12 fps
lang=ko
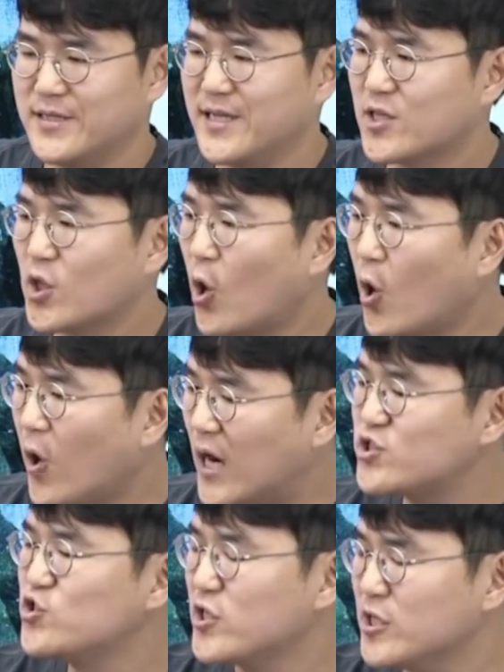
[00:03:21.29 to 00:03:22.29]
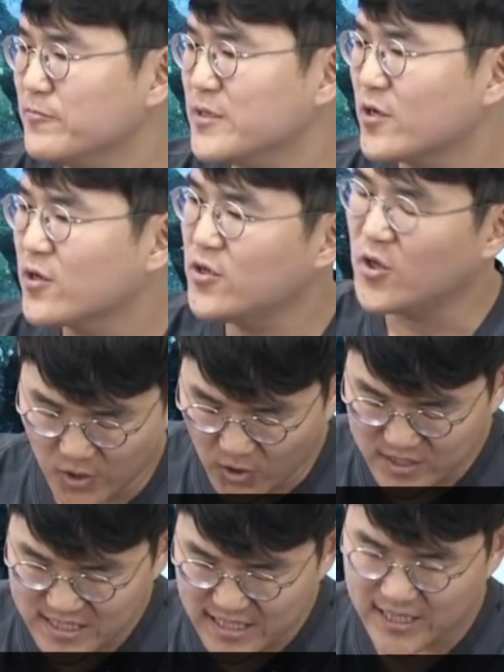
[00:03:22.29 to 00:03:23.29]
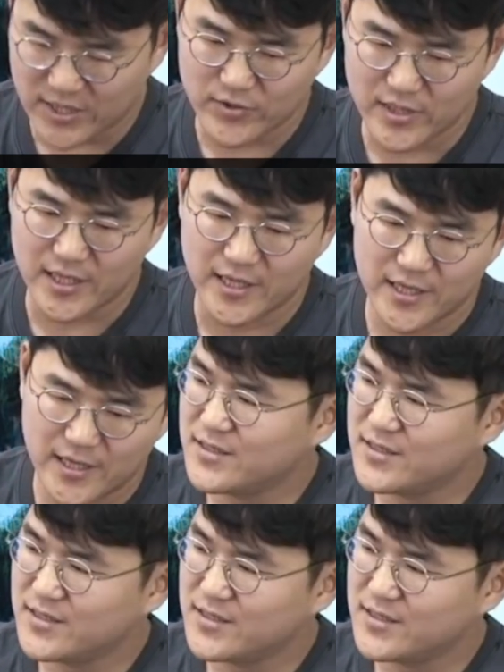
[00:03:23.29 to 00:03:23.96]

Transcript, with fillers: 이게 더 악순환 됩니다. 역시 난 안 돼.